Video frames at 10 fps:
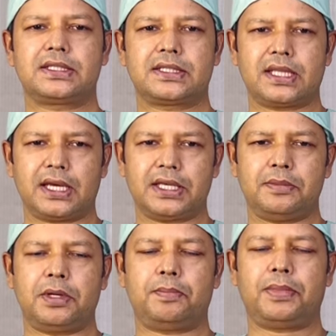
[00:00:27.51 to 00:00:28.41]
স্থায়ী
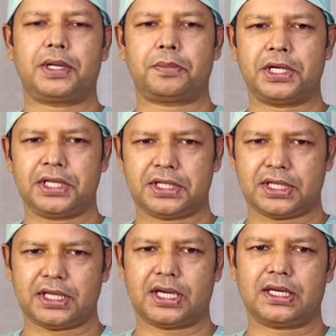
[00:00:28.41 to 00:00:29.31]
বা পারমানেন্ট
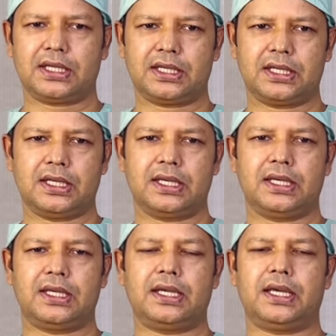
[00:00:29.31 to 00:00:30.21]
কিনা না
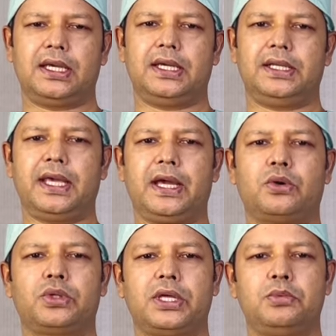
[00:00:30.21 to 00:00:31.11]
হ্যাঁ এটা এক
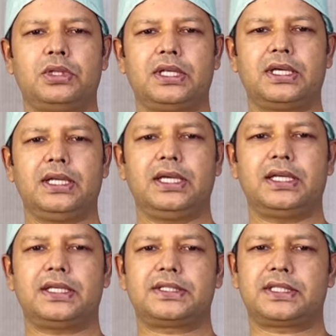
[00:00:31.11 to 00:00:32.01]
কথায় বলতে গেলে
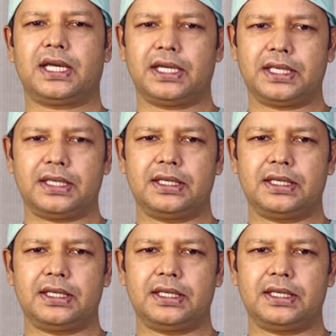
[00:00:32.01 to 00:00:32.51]
এটা স্থায়ী